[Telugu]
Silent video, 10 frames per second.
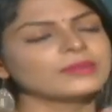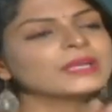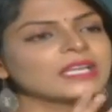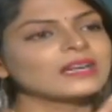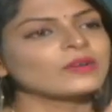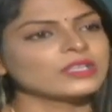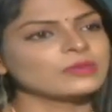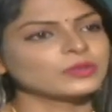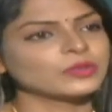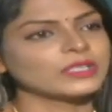విభిన్నంగా
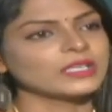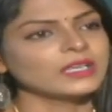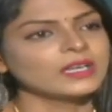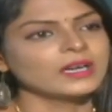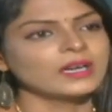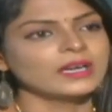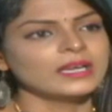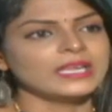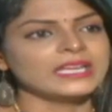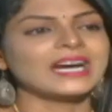ఉండబోతోంది
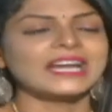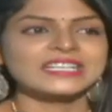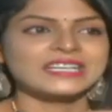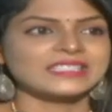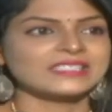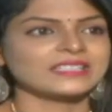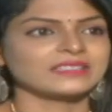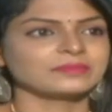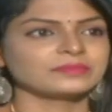ఈ కార్డియక్ అరెస్ట్